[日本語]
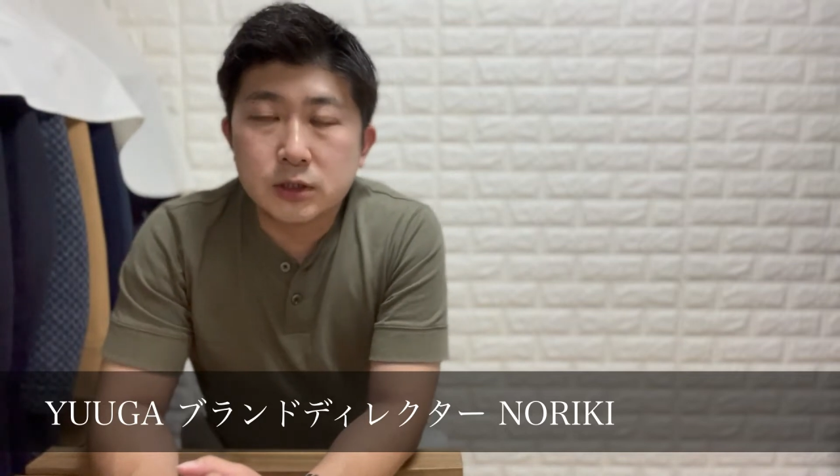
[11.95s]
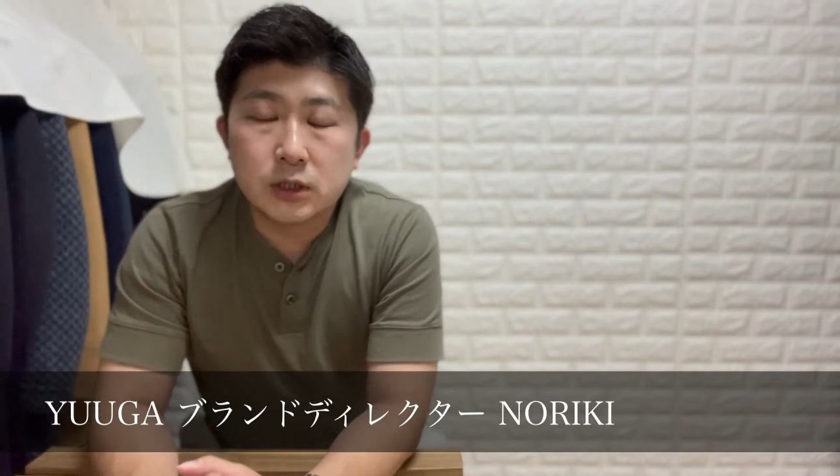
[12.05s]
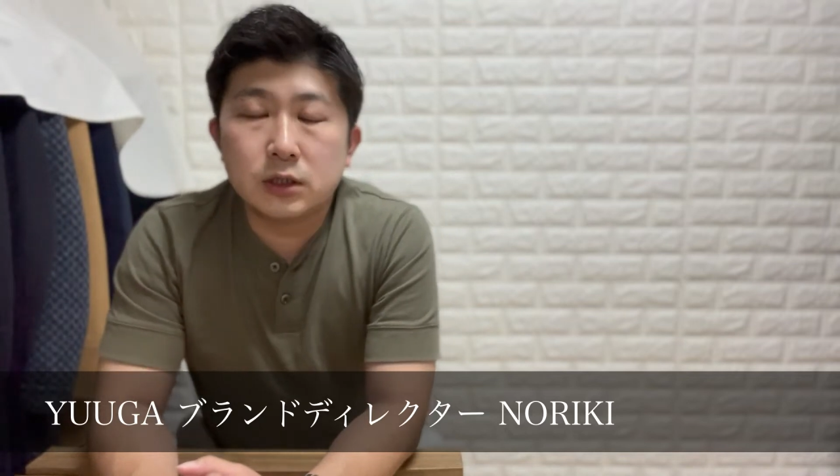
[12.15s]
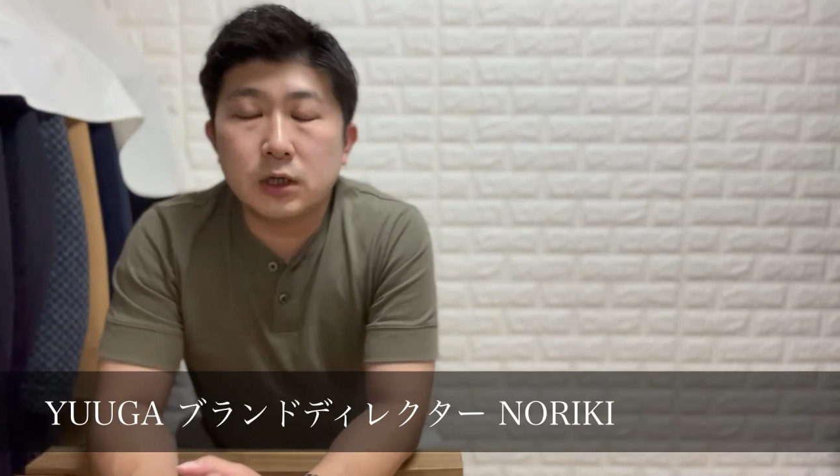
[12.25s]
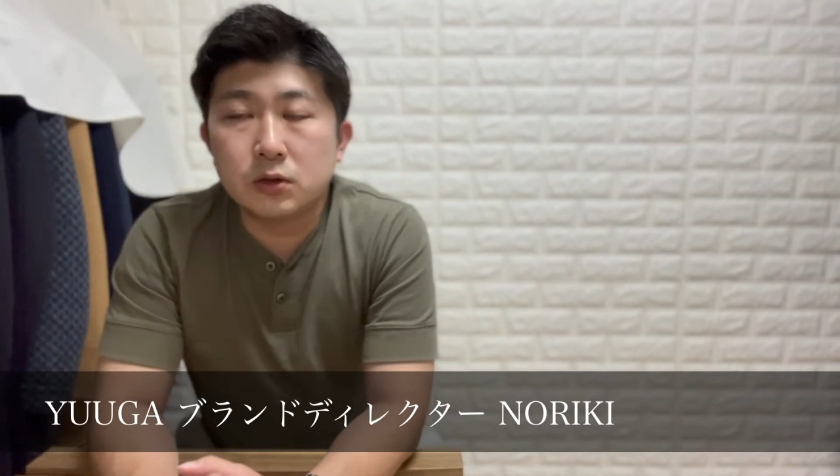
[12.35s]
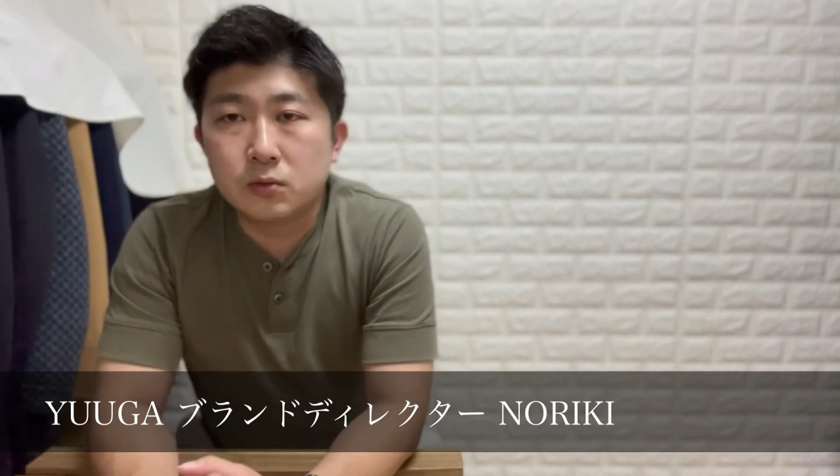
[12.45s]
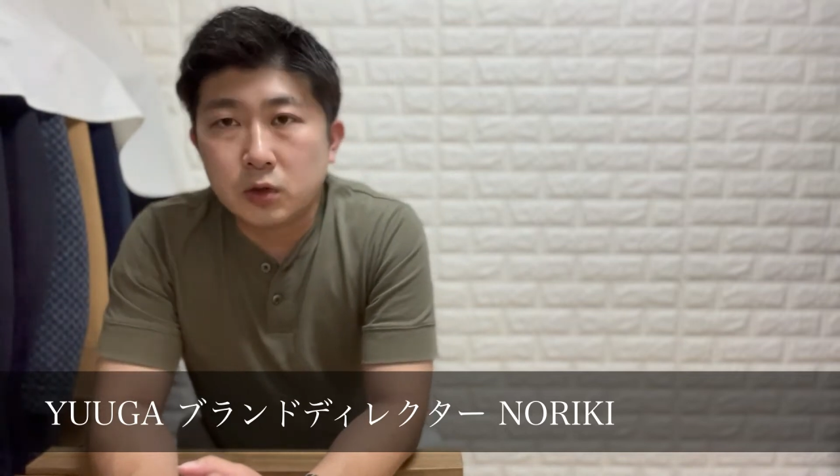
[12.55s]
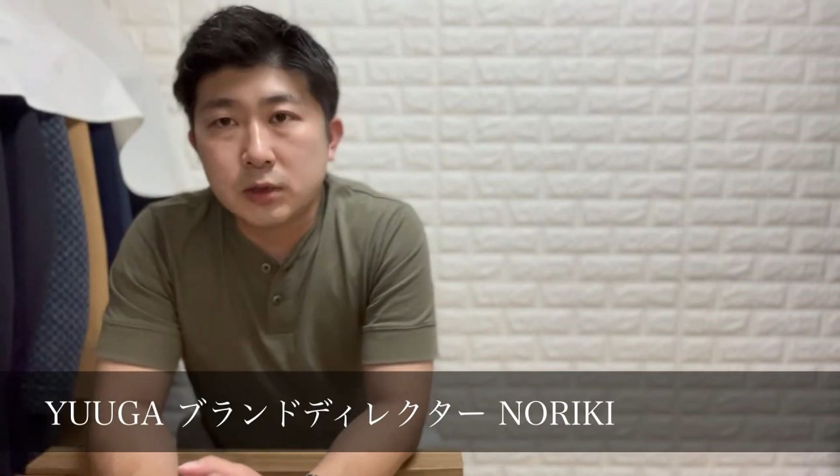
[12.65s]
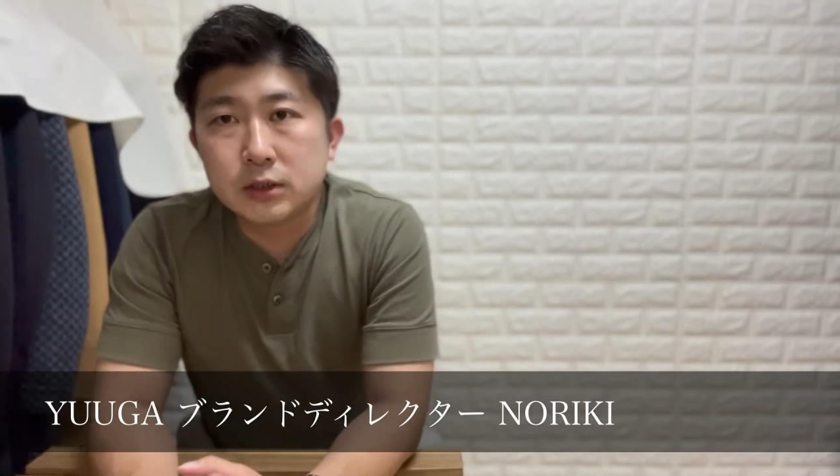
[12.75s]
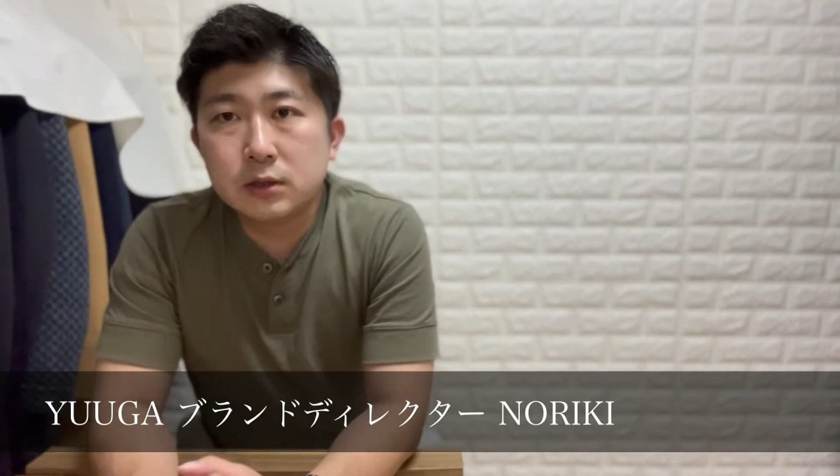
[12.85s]
していきたいと
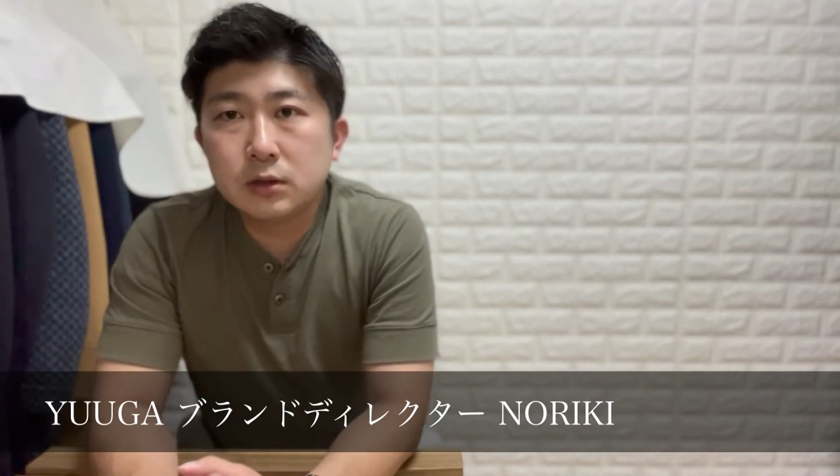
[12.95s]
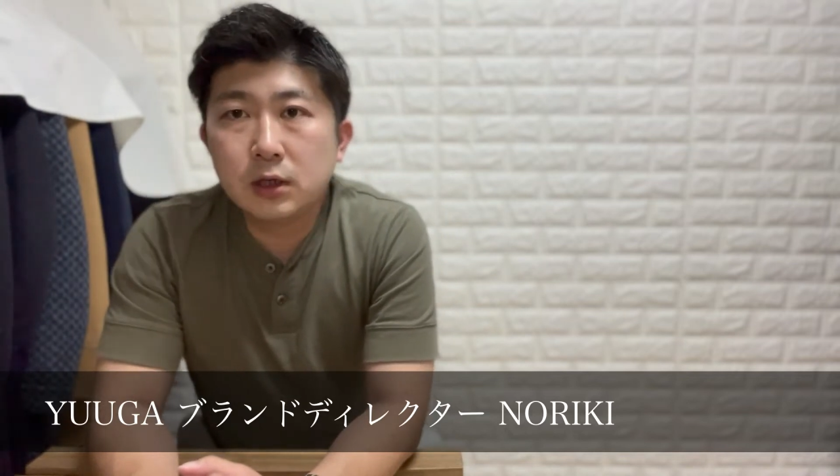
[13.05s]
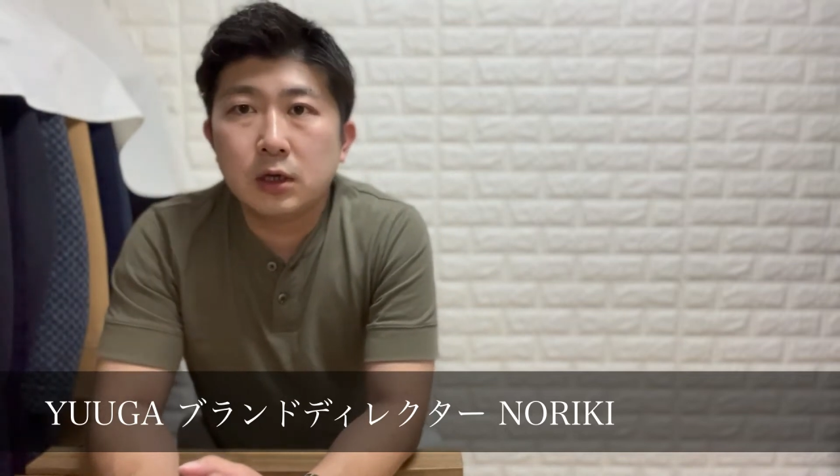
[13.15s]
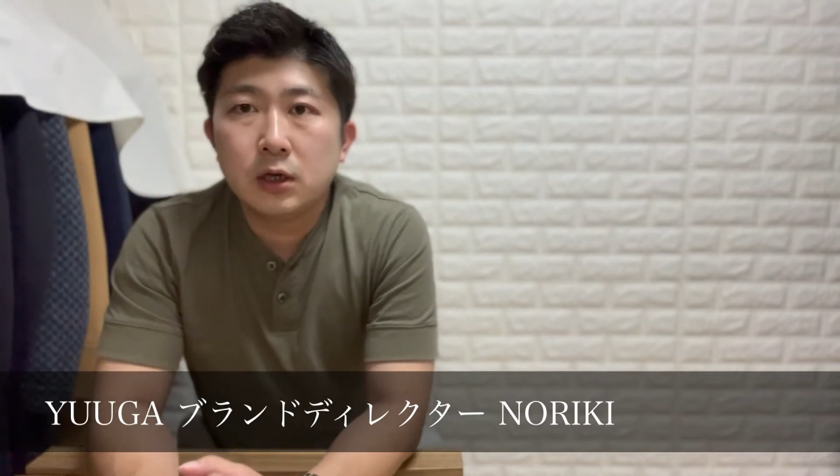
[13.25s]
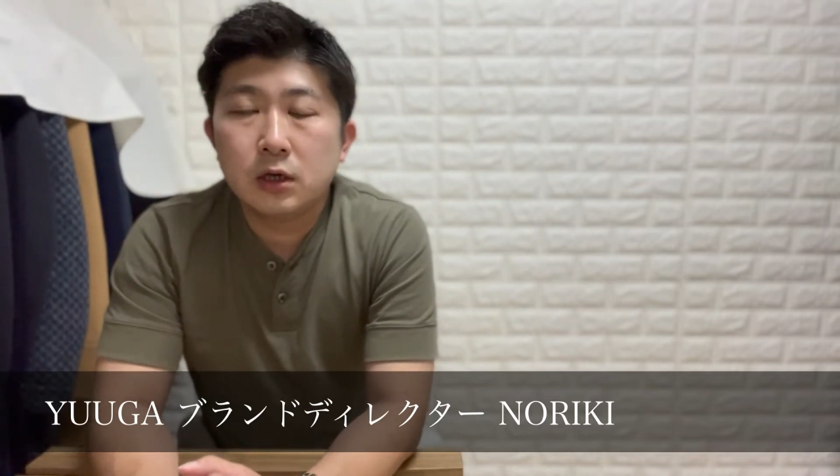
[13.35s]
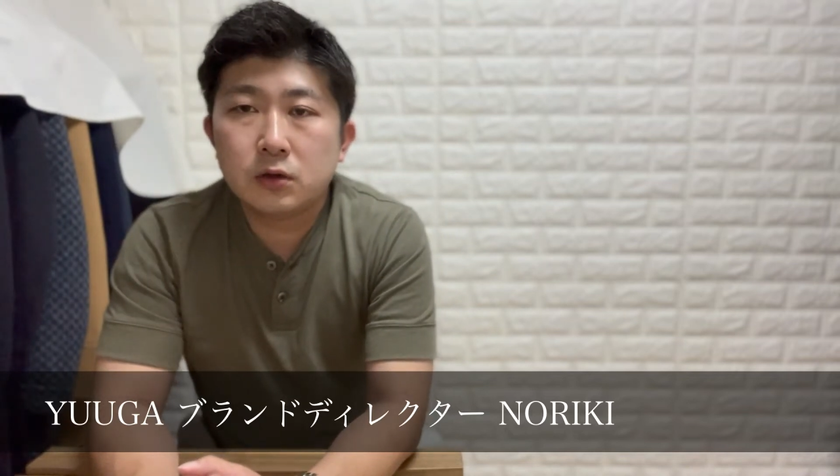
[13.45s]
思いますで、